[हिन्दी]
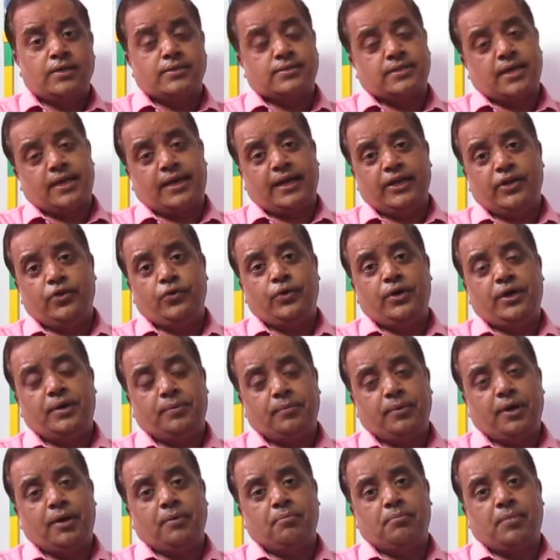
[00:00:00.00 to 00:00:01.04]
सेकेंड यूनिट
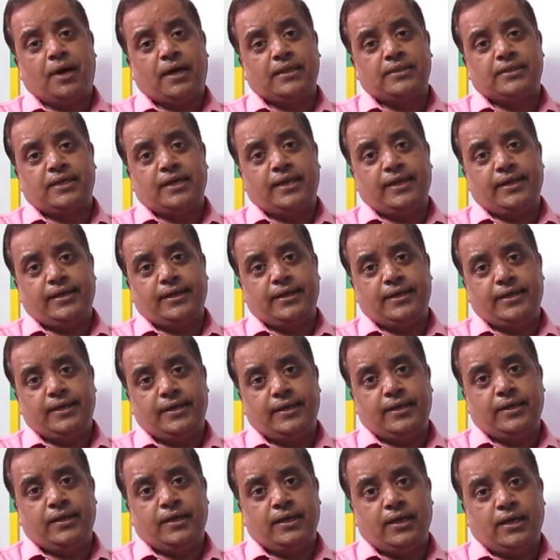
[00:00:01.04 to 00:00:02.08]
में हम बात करेंगे
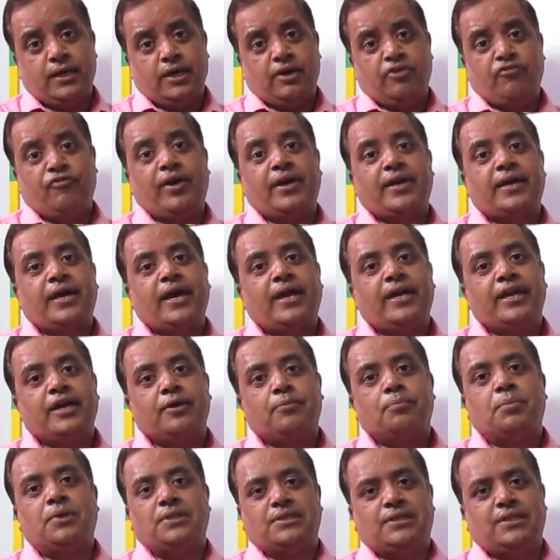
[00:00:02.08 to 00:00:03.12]
वैज्ञानिक
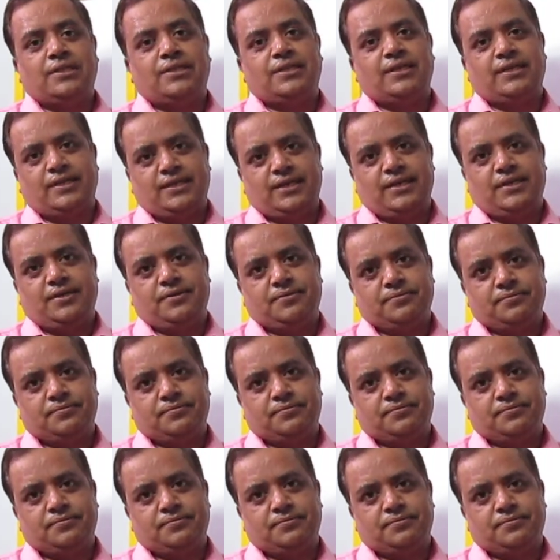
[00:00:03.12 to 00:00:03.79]
पद्धति की